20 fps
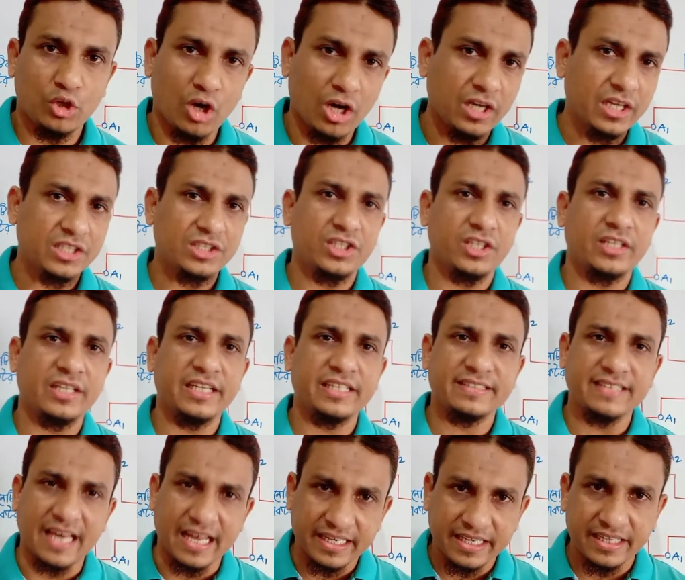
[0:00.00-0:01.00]
ডল
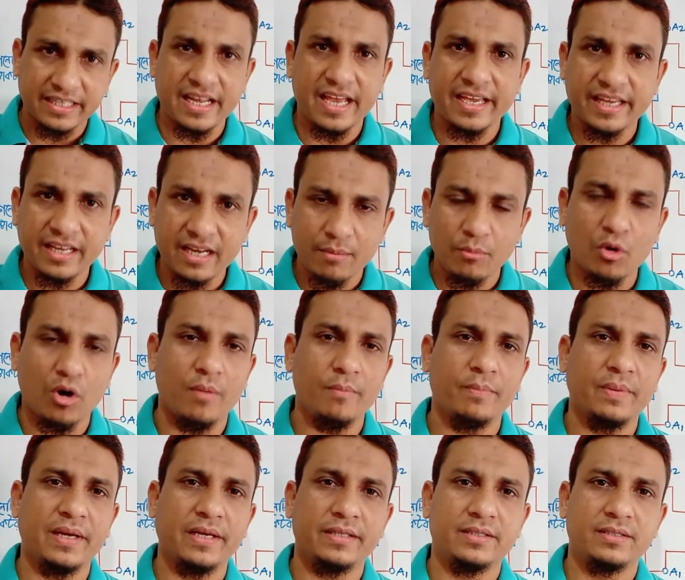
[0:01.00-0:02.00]
স্টেটারের সার্কিট ডায়াগ্রাম
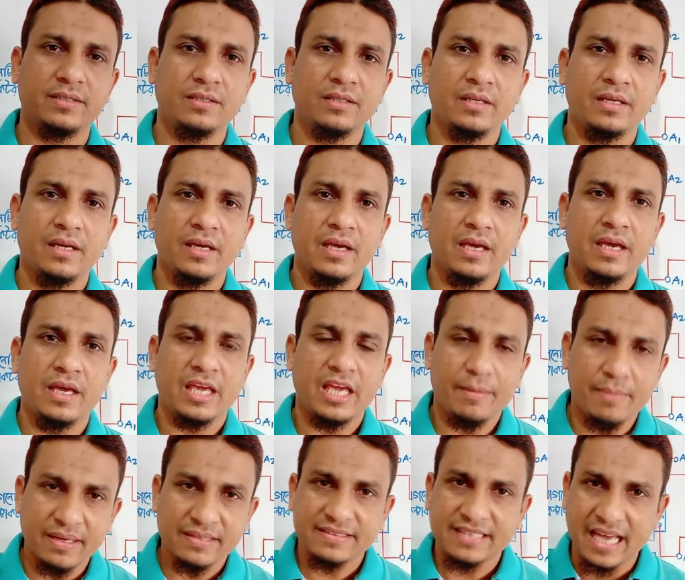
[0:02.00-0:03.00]
কমপ্লিট
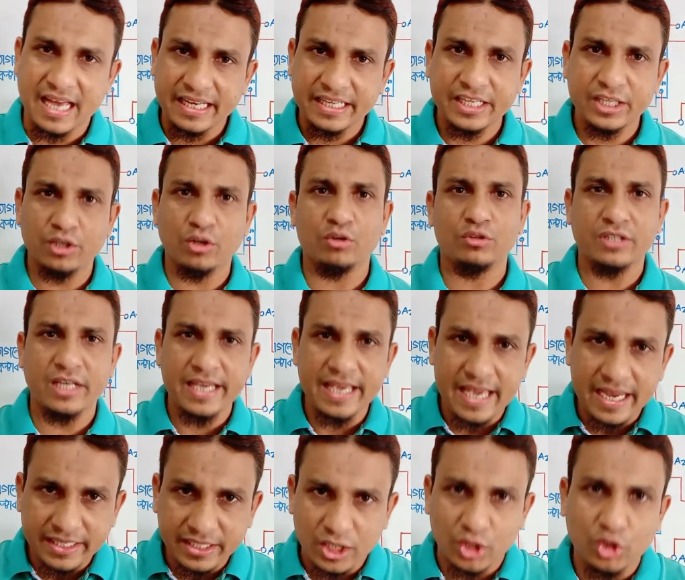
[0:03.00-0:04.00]
এবার সার্কিট অনুযায়ী
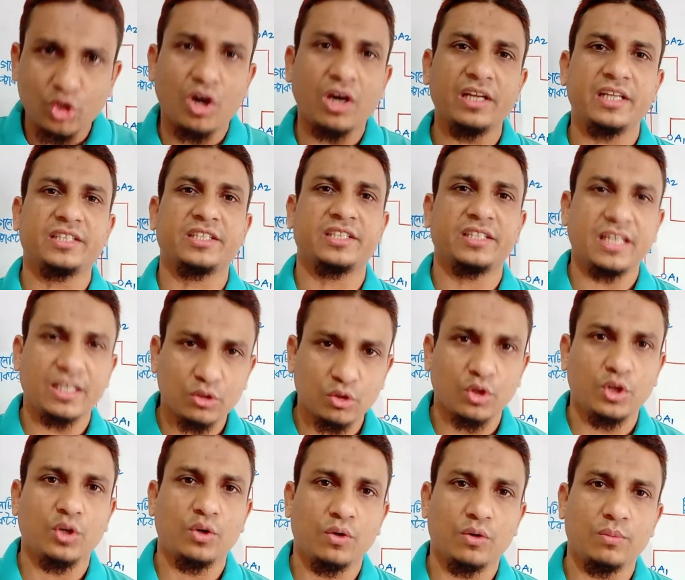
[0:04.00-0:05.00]
একটি ডল স্টার
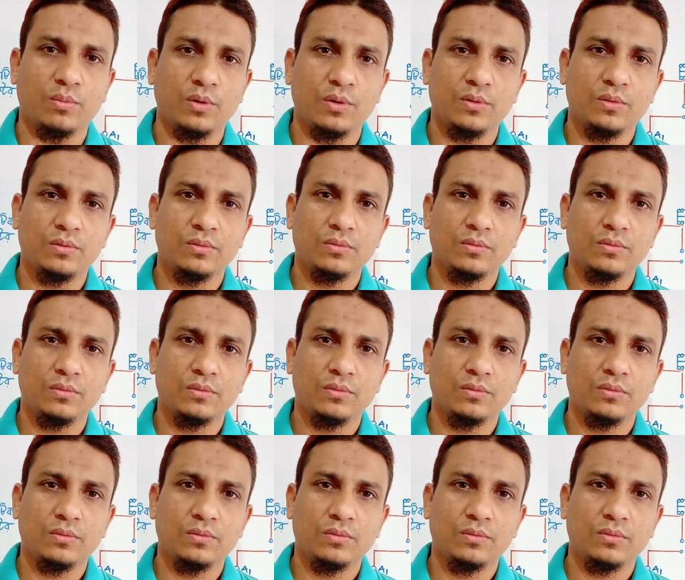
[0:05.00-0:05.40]
তৈরি করব।